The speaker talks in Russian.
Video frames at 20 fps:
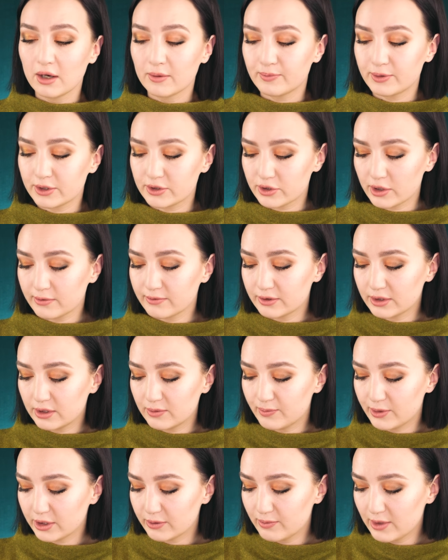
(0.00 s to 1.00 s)
Прессованные
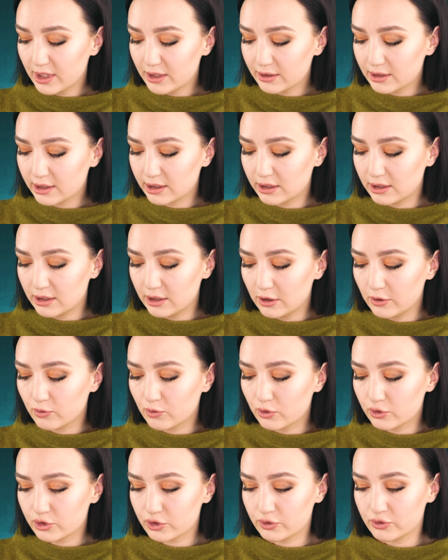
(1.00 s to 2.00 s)
пигменты, и
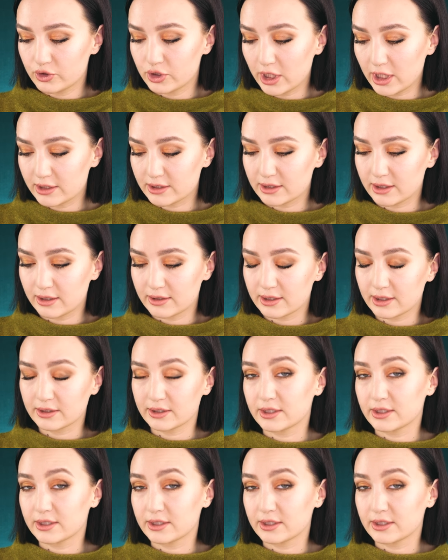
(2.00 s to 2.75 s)
очень часто это,